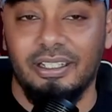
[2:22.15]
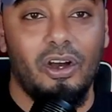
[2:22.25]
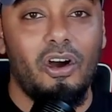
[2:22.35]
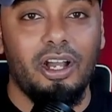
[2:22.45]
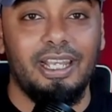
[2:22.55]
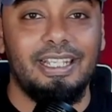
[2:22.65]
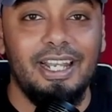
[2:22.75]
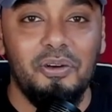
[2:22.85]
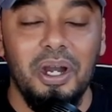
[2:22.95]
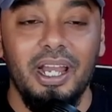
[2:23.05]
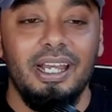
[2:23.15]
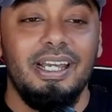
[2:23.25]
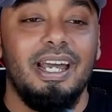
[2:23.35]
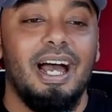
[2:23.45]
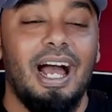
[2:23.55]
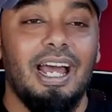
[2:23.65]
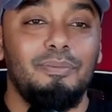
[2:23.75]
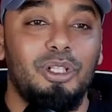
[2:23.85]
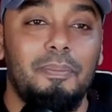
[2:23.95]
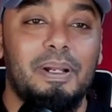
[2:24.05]
Oke, jadi gue akan
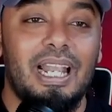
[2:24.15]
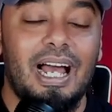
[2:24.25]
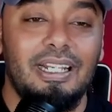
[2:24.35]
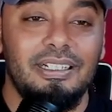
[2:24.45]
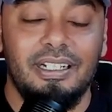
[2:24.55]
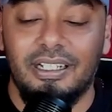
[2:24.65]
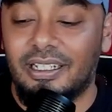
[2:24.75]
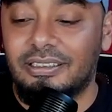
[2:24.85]
mulai perlahan uh,